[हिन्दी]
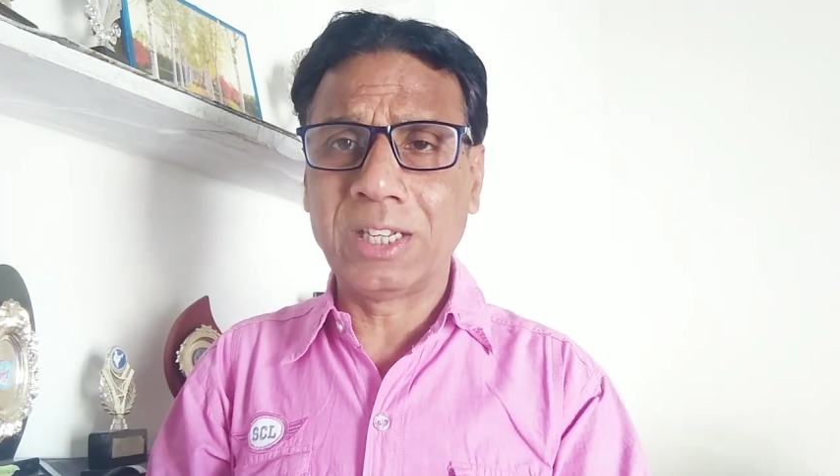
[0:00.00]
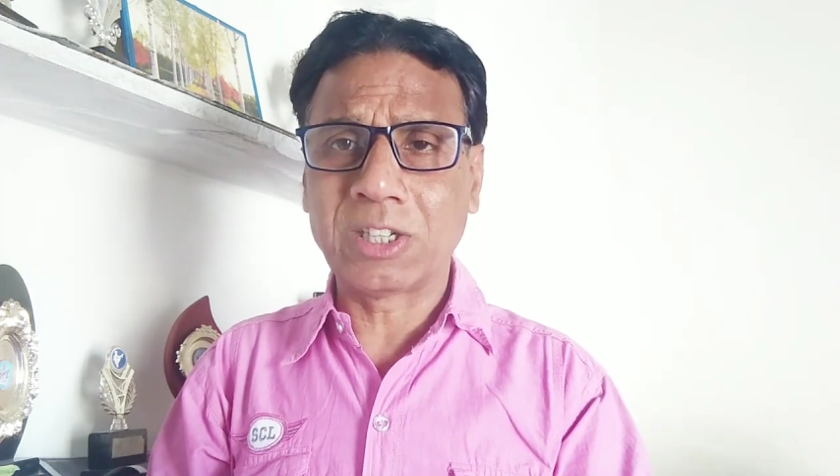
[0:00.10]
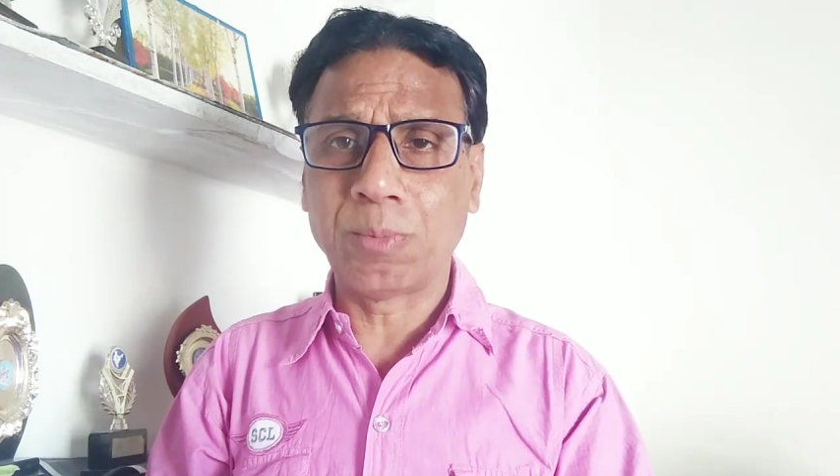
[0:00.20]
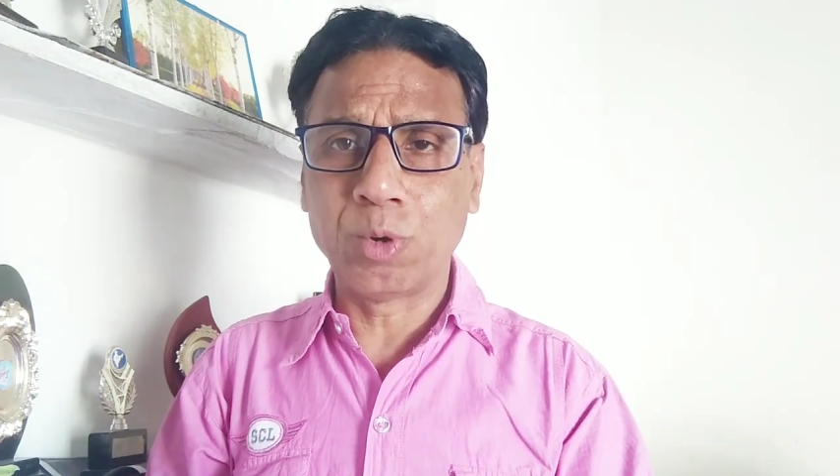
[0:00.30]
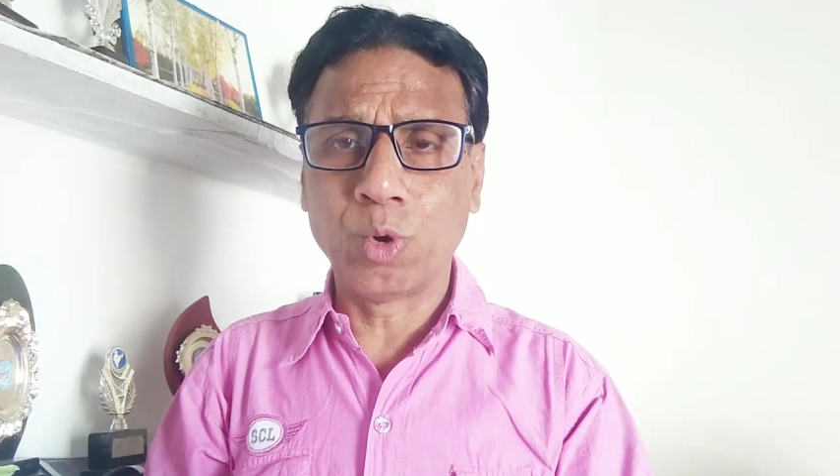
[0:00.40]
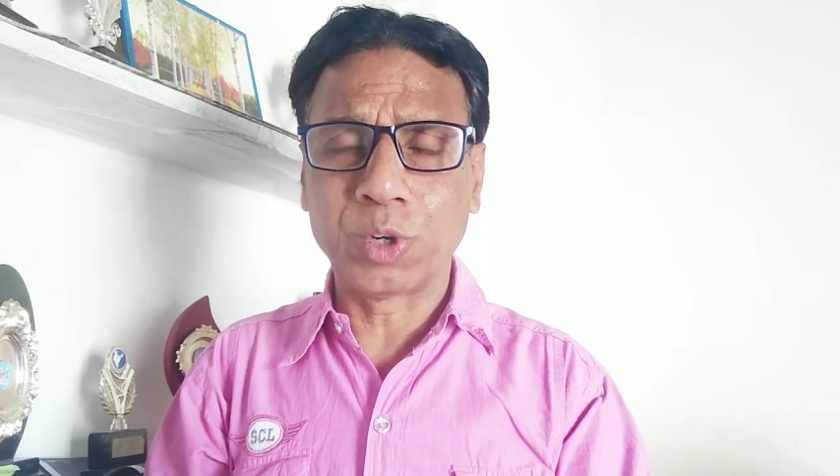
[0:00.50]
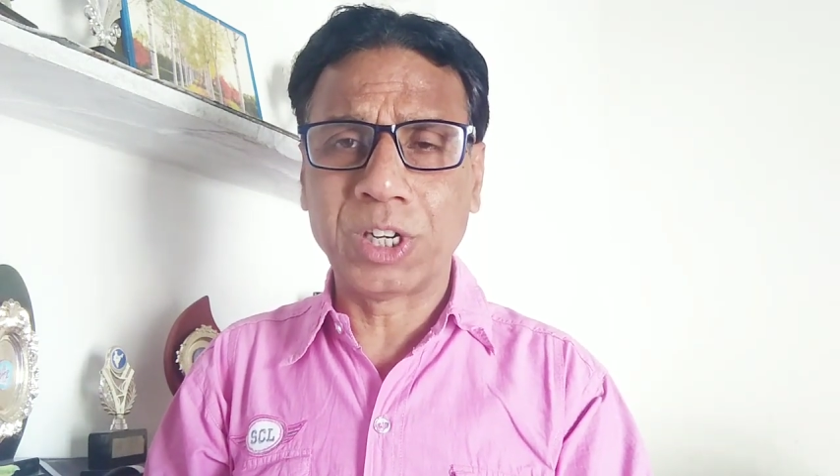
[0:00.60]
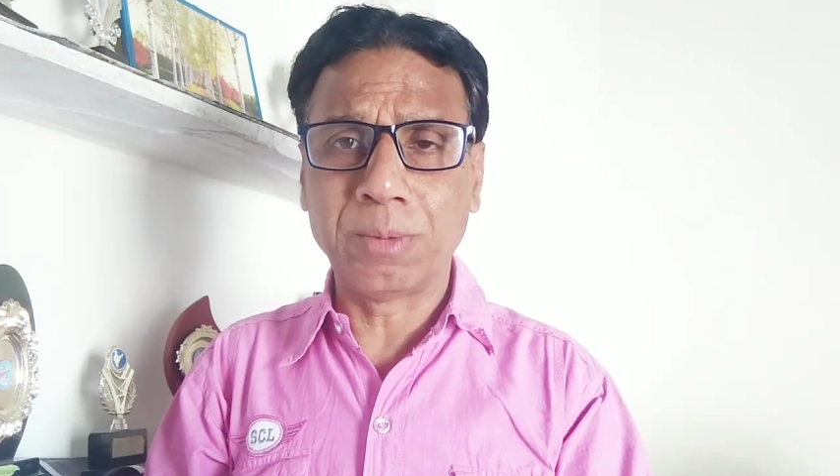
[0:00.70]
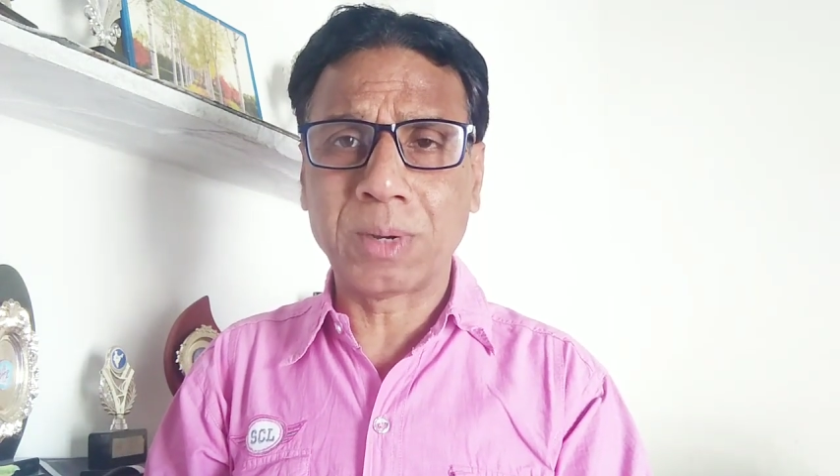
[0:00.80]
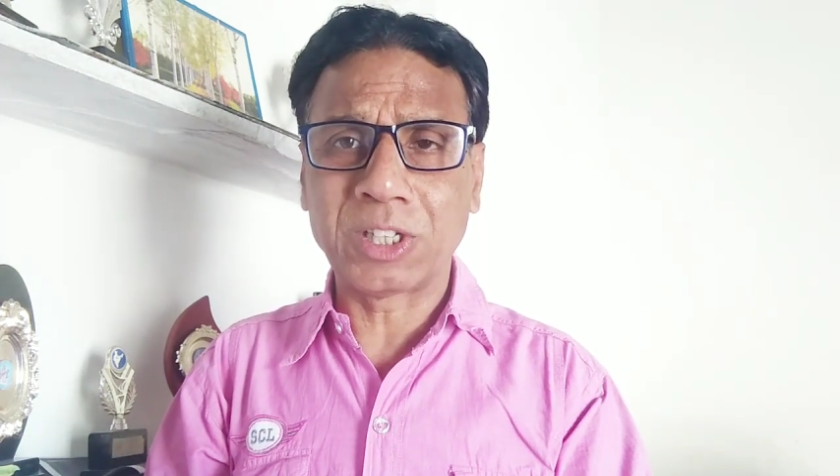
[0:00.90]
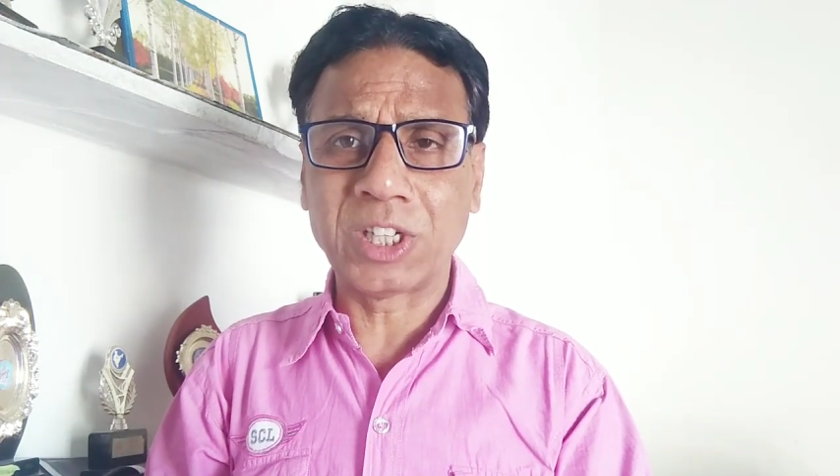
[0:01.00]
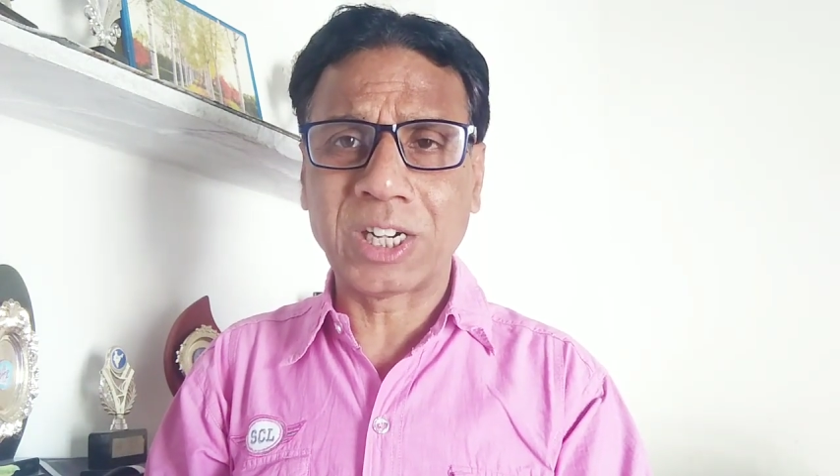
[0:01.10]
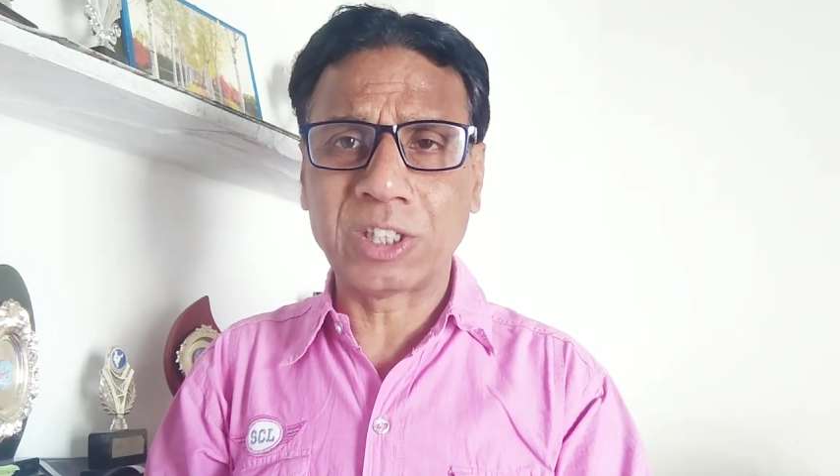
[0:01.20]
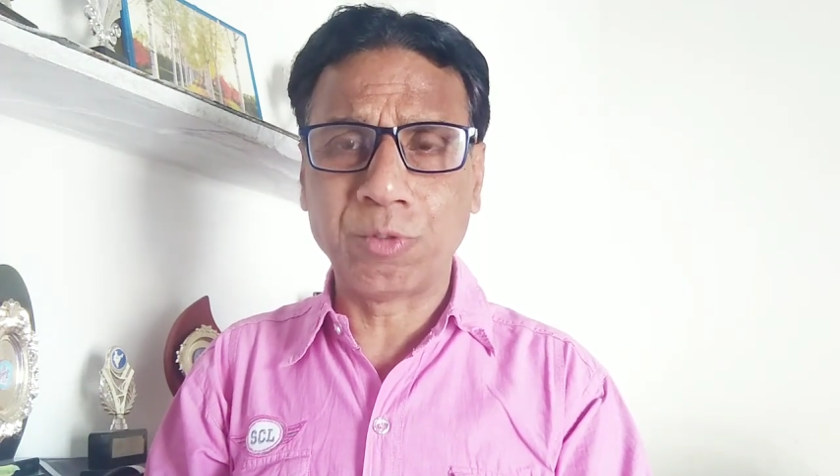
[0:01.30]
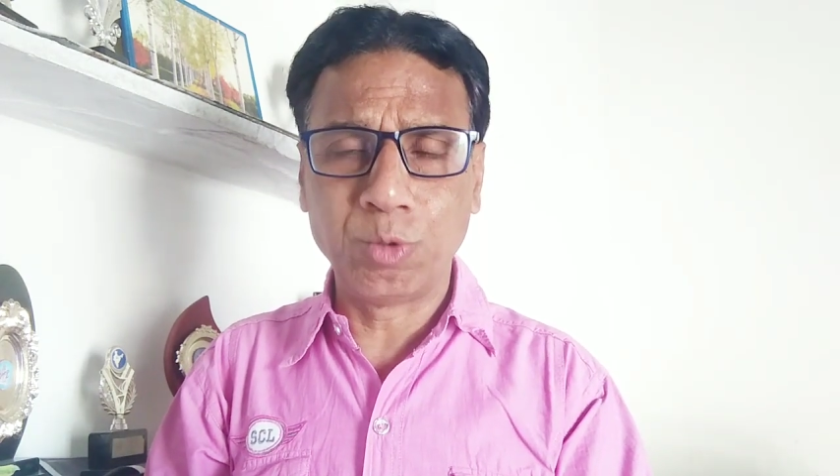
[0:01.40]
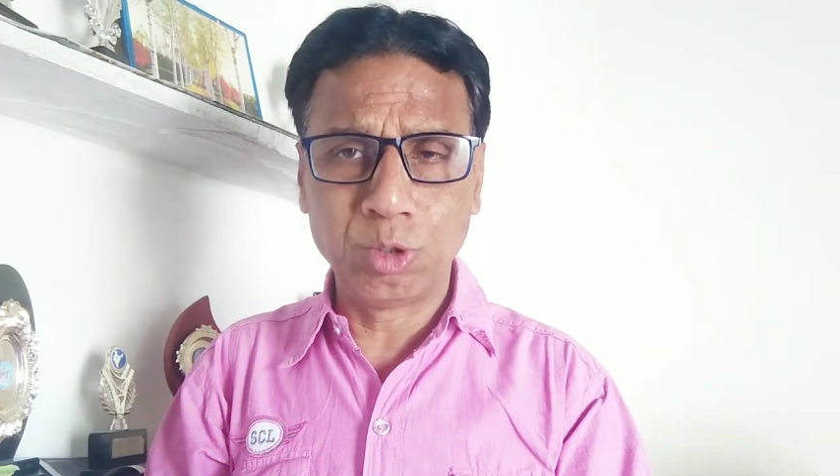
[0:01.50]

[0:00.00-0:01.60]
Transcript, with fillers: इन सभी को ओटीटी पर अच्छे खासे